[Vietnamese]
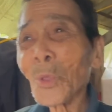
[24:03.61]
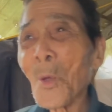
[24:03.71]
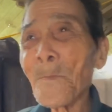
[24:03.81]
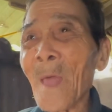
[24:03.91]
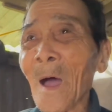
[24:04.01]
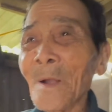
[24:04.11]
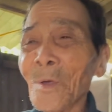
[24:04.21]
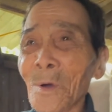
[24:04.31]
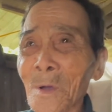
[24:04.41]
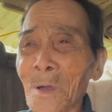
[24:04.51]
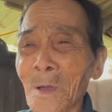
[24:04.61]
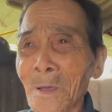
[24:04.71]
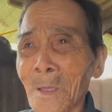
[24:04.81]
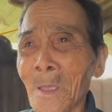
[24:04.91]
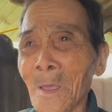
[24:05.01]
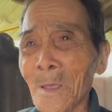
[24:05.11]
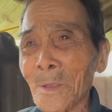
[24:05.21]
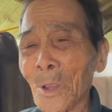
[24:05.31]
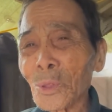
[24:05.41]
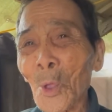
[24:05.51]
dạ, giúp đỡ được uh,
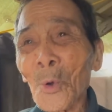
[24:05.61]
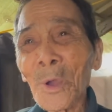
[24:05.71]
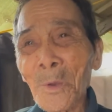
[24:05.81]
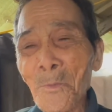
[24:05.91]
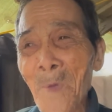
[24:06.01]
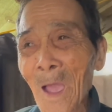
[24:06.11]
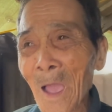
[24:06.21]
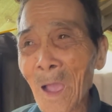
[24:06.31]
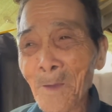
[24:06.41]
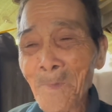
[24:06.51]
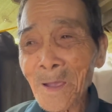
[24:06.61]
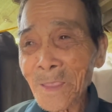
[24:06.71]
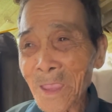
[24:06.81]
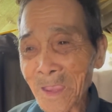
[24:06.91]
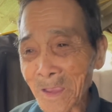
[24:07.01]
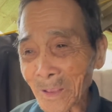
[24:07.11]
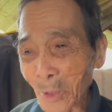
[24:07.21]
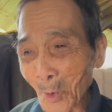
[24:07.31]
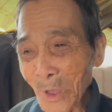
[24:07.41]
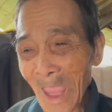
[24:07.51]
do tôi cũng ban ơn ờ, bởi vì
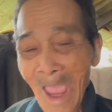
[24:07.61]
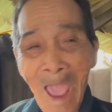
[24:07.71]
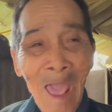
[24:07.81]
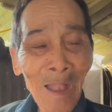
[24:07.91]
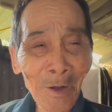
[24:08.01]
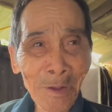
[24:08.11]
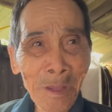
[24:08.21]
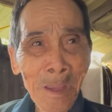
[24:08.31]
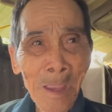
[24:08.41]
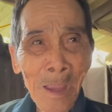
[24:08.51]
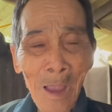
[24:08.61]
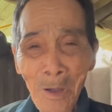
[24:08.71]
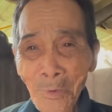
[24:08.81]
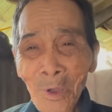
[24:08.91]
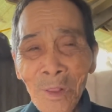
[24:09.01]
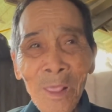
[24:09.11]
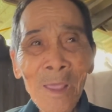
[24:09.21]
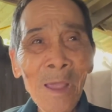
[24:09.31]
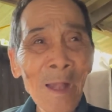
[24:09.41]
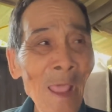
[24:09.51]
tuổi già rồi không có
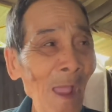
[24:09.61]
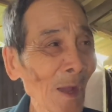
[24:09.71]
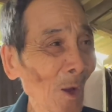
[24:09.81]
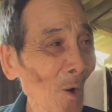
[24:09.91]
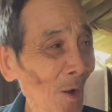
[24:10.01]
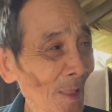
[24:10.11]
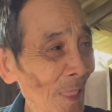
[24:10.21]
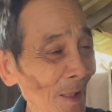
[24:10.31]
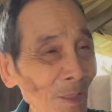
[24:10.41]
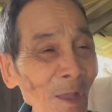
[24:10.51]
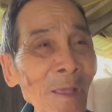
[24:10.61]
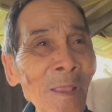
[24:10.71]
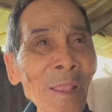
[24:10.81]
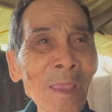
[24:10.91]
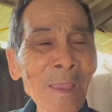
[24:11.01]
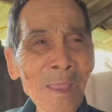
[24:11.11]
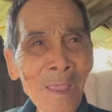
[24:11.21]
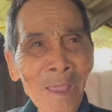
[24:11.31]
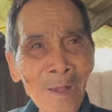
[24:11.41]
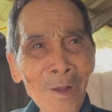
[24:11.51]
thể khả năng còn ở thằng giết cái thì
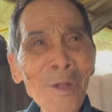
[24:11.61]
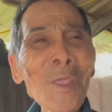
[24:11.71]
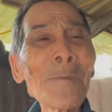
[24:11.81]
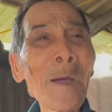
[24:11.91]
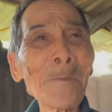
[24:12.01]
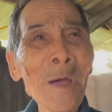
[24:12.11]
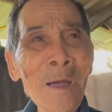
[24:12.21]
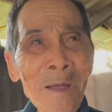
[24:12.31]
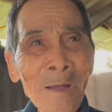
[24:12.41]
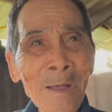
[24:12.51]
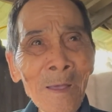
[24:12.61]
nó đi mặn mướn